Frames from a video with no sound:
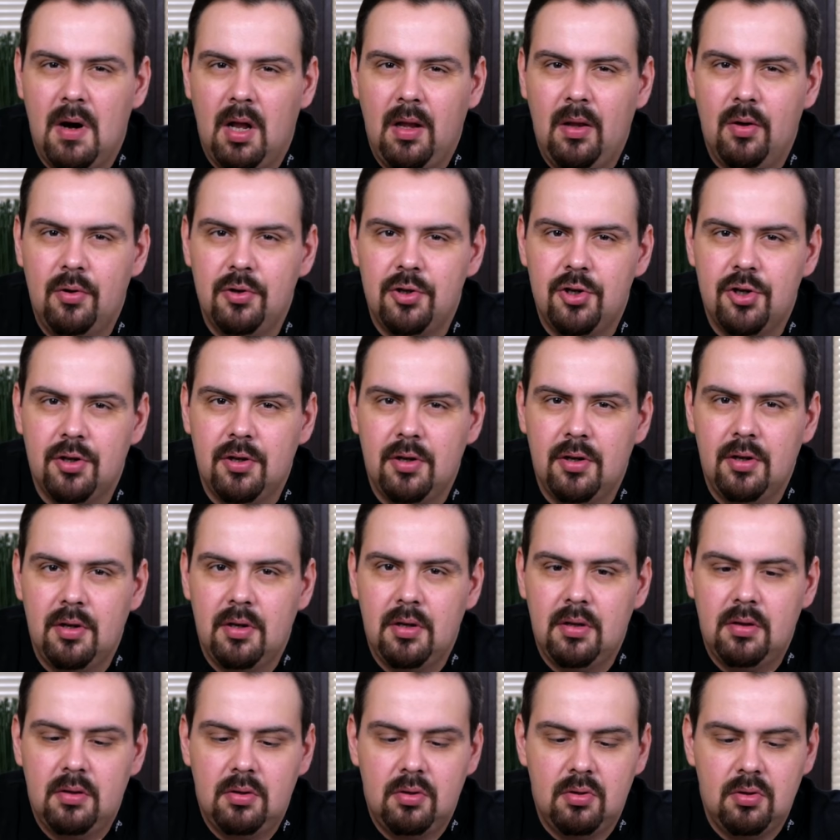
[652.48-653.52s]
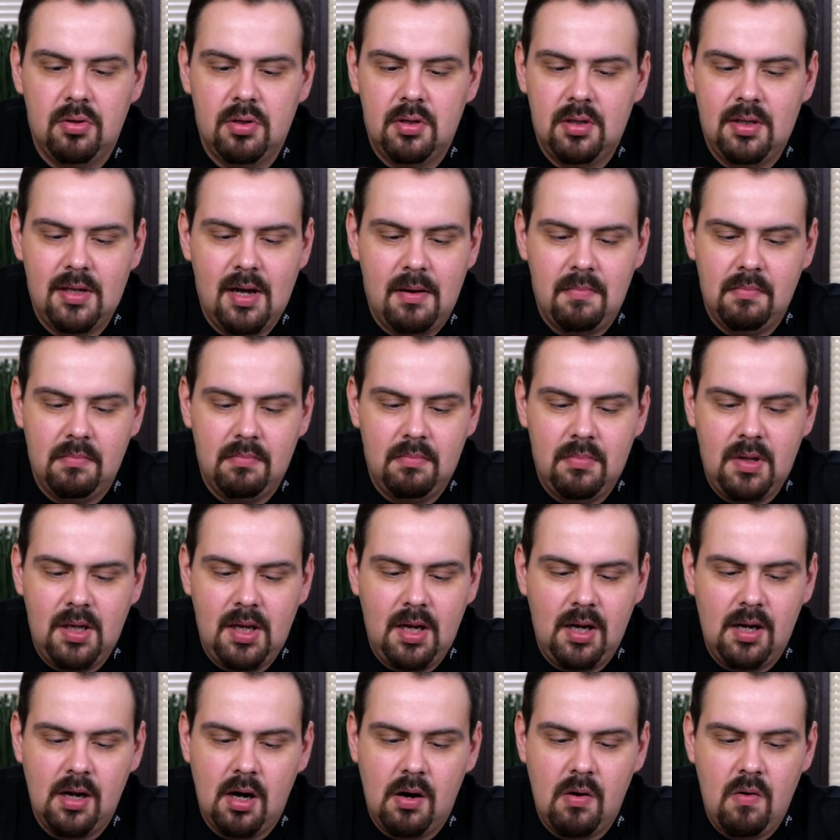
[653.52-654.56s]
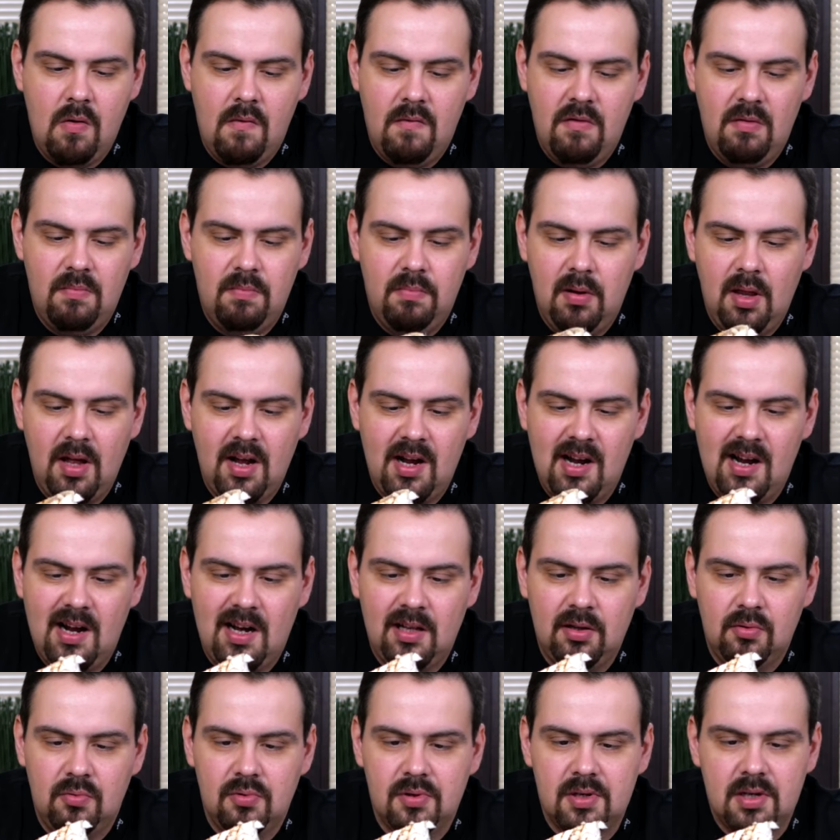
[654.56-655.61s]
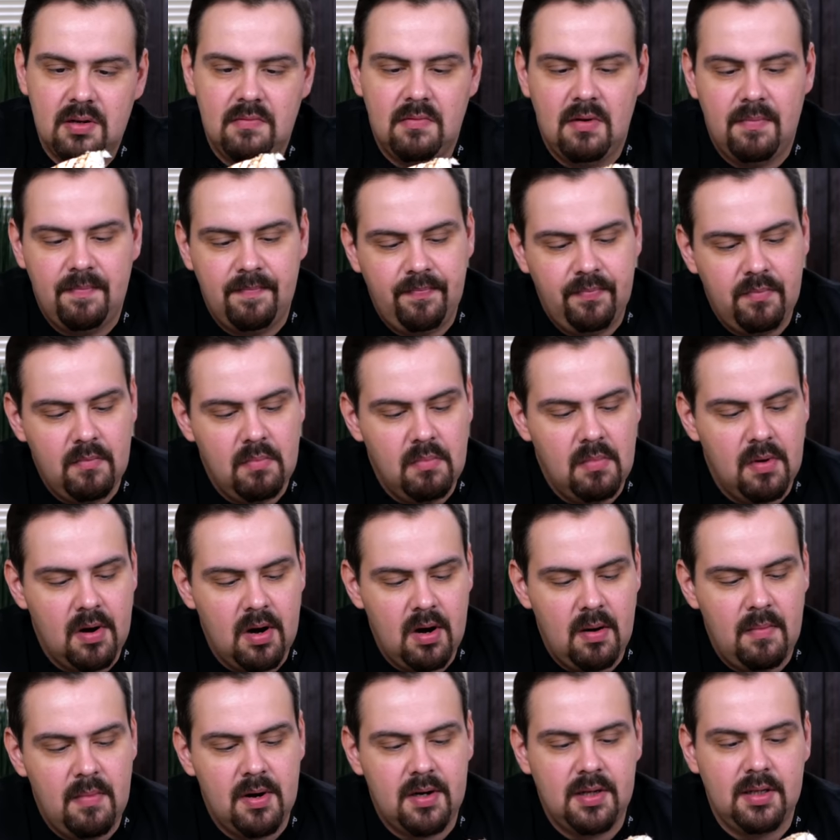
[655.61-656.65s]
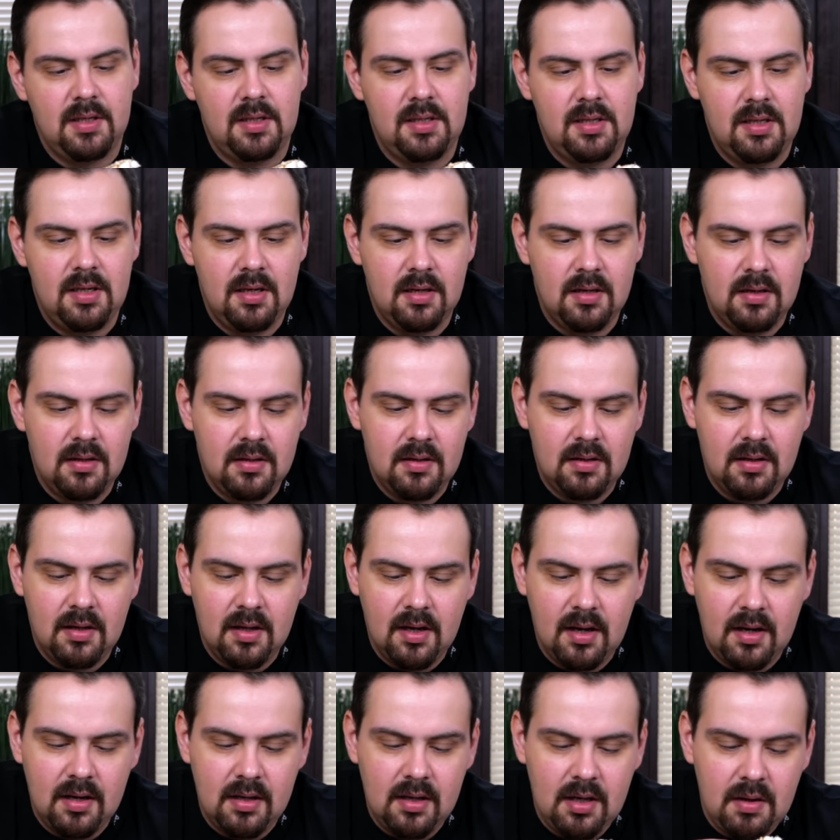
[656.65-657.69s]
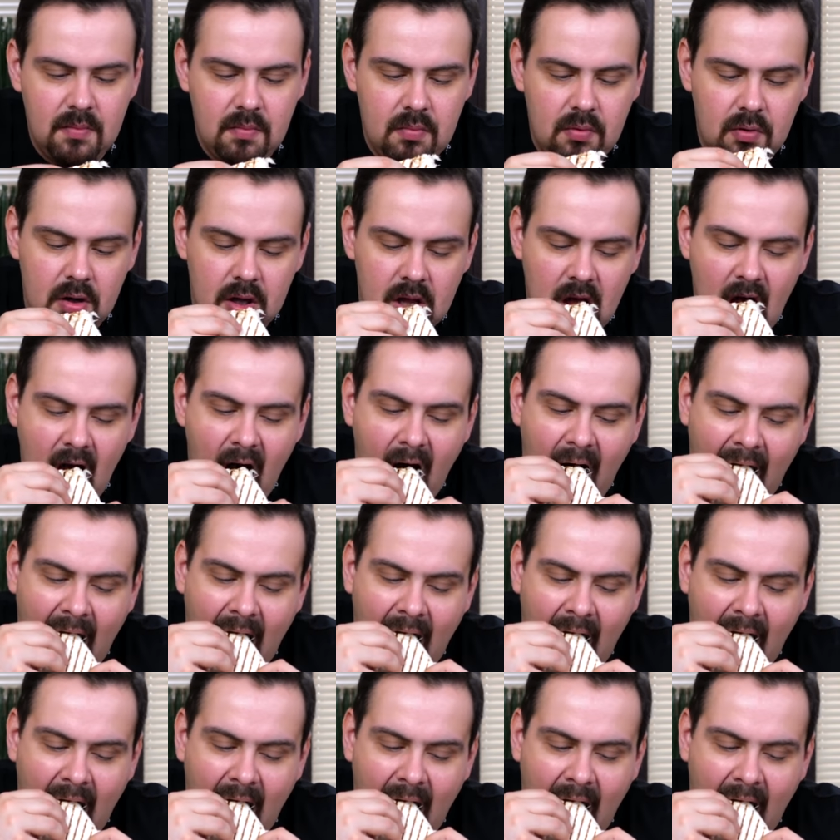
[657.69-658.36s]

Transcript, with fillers: молочной. То есть там никакого Black Angus вам мраморности наверное, не будет.